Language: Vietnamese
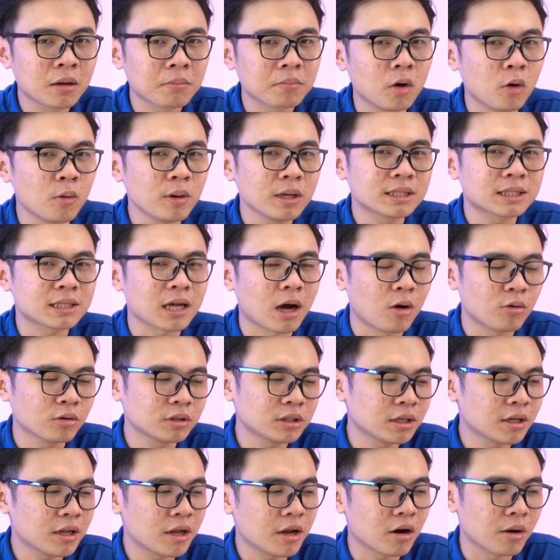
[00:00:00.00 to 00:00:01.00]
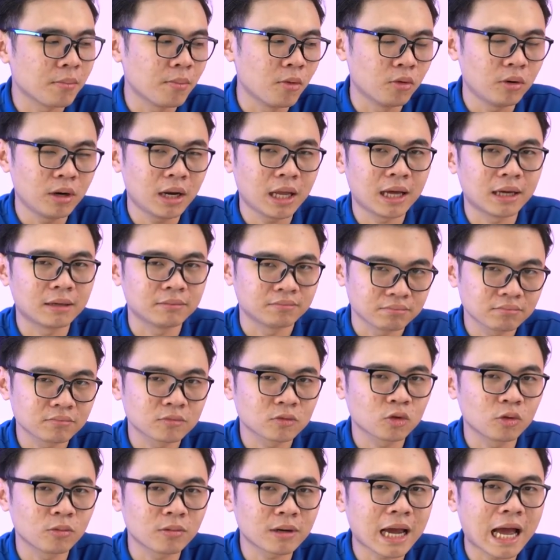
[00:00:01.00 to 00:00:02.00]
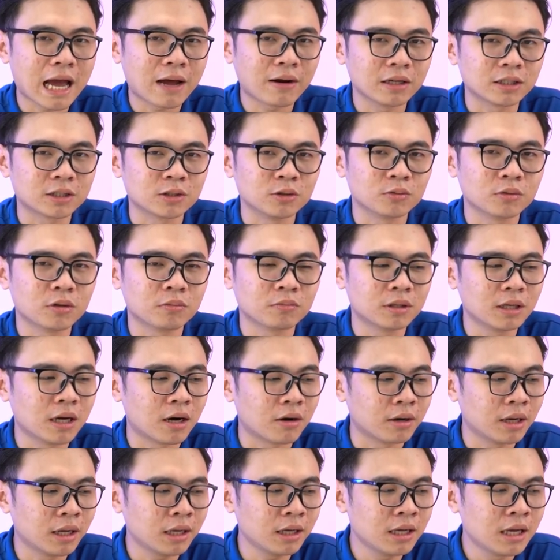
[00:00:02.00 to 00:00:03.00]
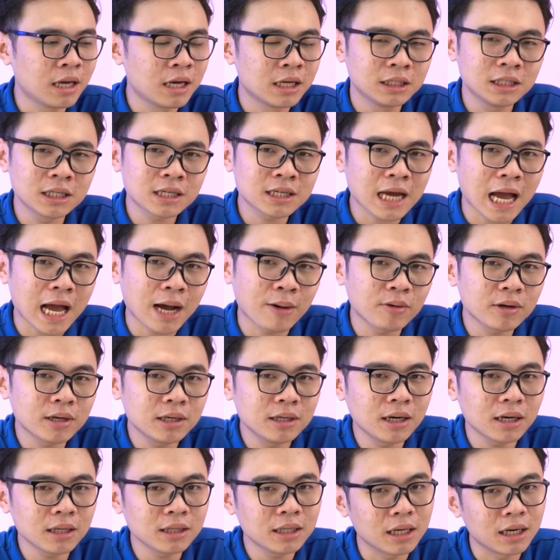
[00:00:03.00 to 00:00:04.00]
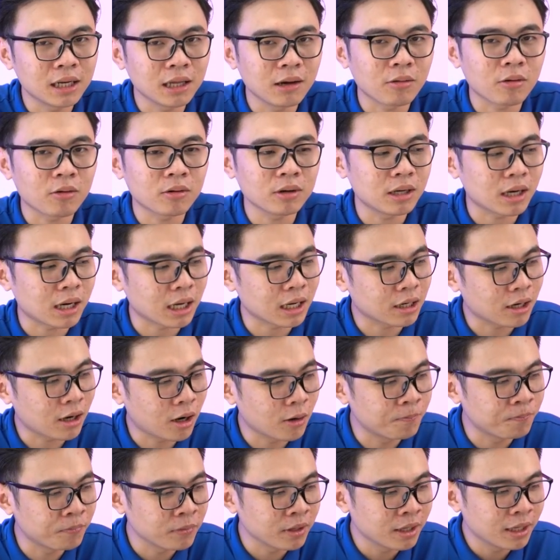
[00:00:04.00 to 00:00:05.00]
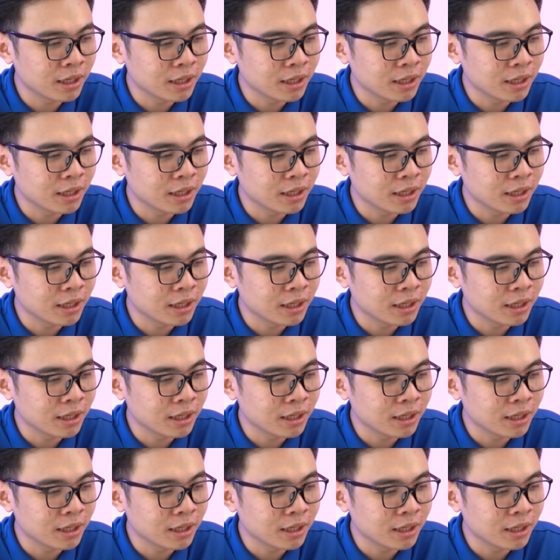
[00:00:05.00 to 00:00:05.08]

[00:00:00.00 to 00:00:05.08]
4600 trên DR4 là cũng cao để sử dụng thông thường rồi đấy nhưng cao hơn nữa thì liệu có được hay không